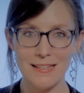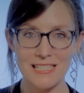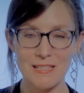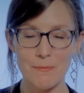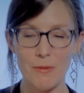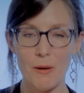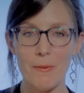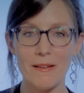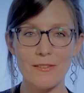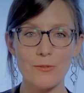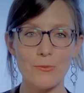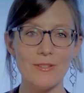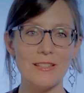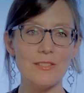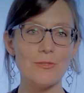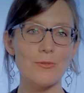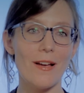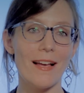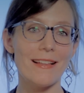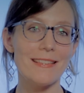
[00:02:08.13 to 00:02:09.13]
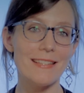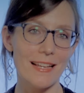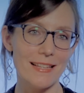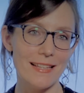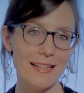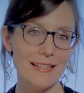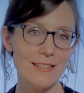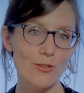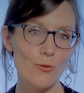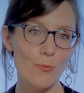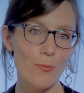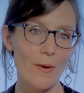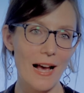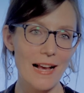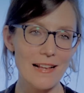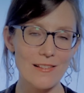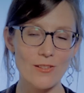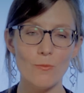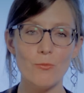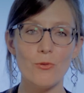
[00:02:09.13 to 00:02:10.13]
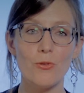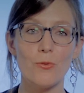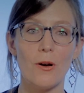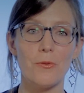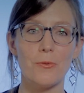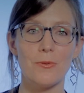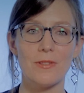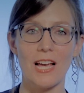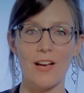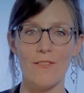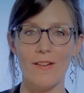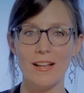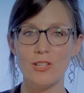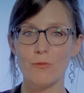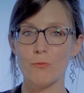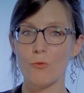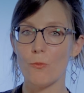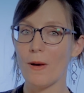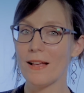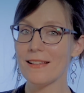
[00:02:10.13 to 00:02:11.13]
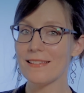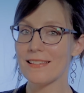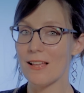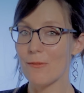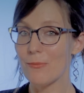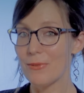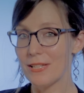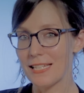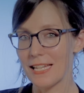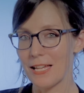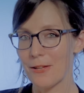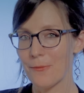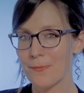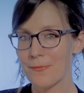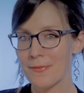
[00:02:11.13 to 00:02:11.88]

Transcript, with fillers: C'est pas parce qu'on est sur Internet que par exemple le droit du travail ne peut pas s'appliquer.